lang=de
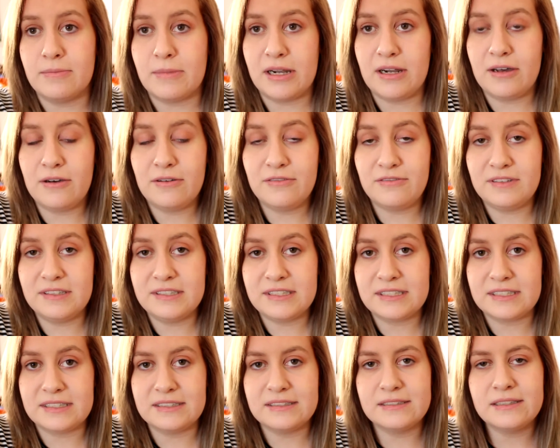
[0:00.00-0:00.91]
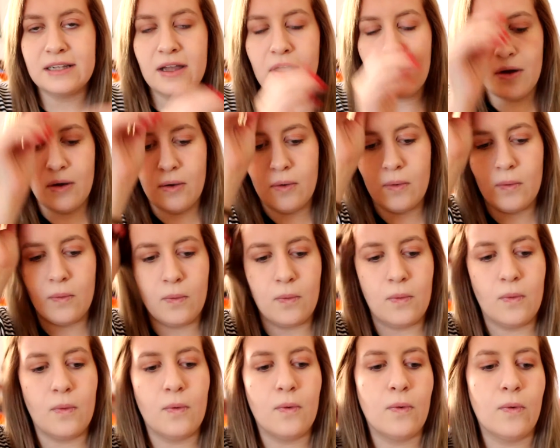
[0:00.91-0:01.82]
mal auflisten
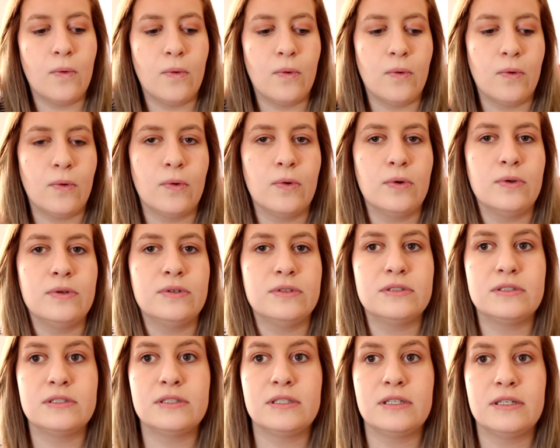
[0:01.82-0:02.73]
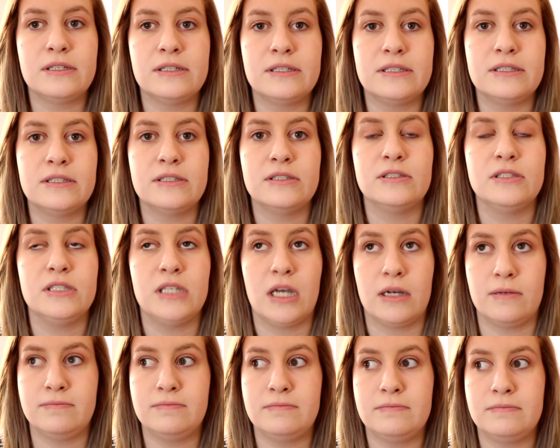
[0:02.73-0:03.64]
und
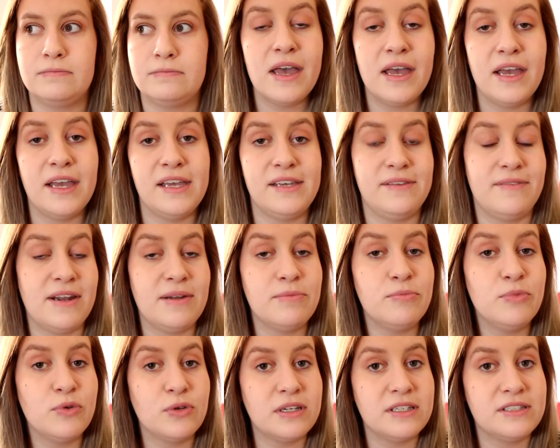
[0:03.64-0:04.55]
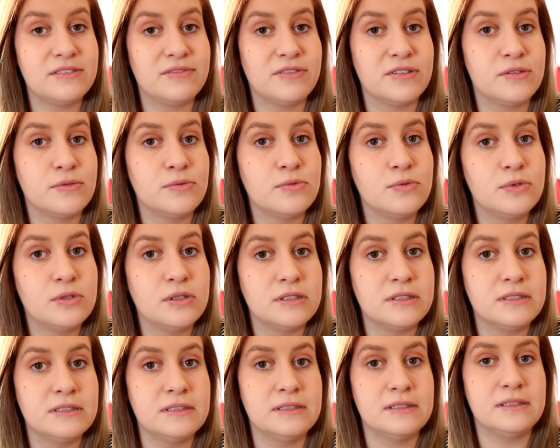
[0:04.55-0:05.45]
ja. Ich werde möglichst
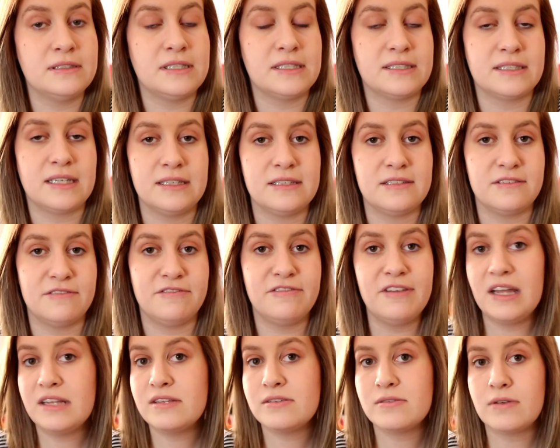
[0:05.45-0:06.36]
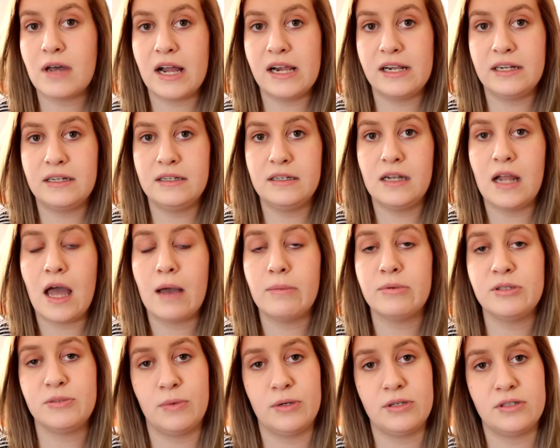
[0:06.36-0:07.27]
versuchen, das Ganze fair zu halten,
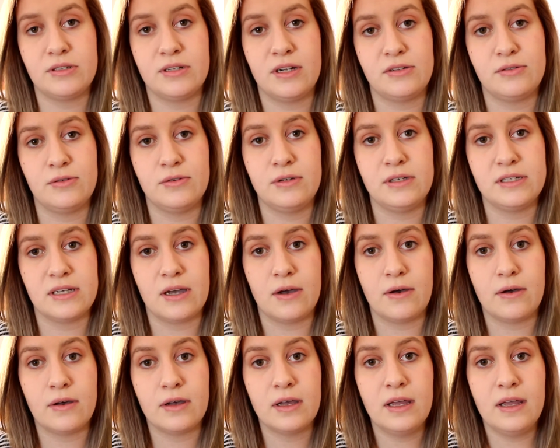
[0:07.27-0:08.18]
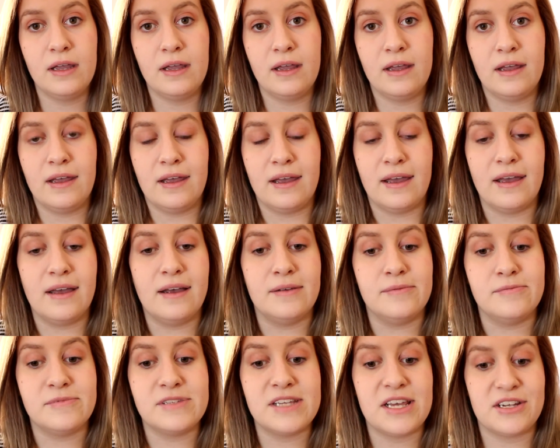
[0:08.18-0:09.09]
aber ich möchte natürlich auch
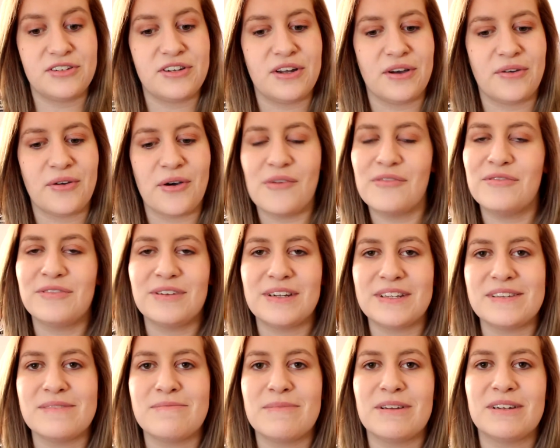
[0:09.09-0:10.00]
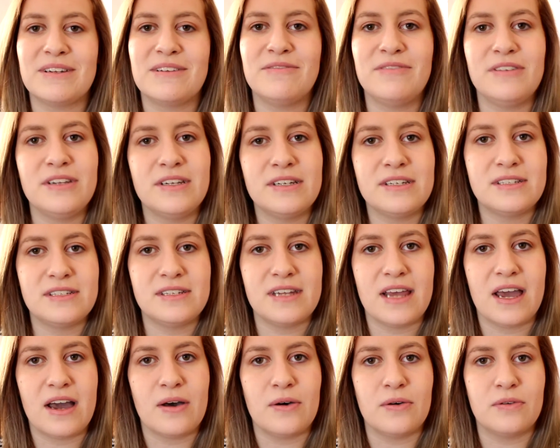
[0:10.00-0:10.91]
ähm, sehr stark hoffen, dass jemand gewinnt,
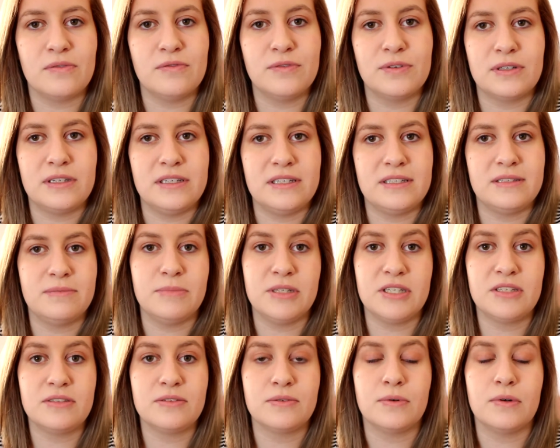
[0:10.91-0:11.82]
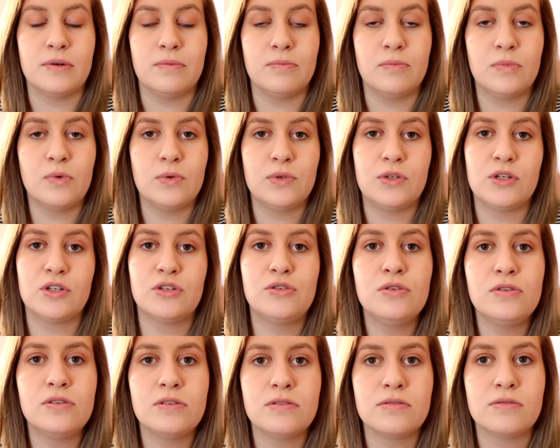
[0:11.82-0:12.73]
der auch wirklich mich ähm,
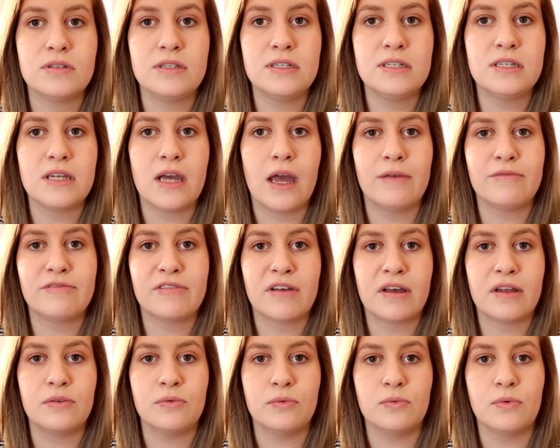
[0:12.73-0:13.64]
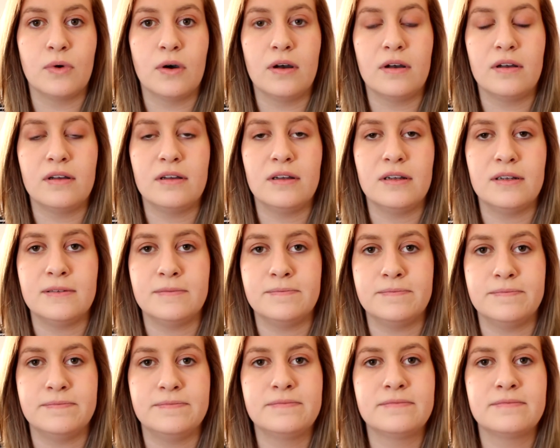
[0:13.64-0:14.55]
unterstützt und nicht einfach nur
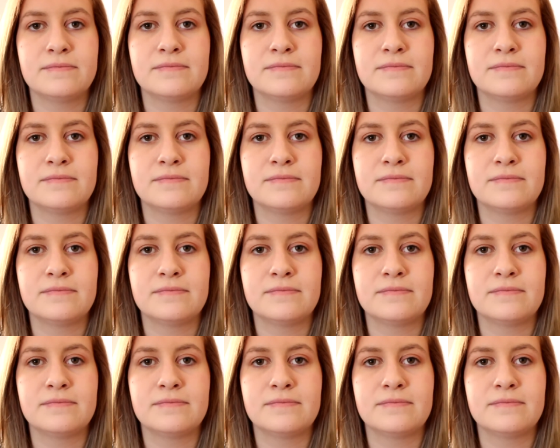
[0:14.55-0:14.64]
ähm,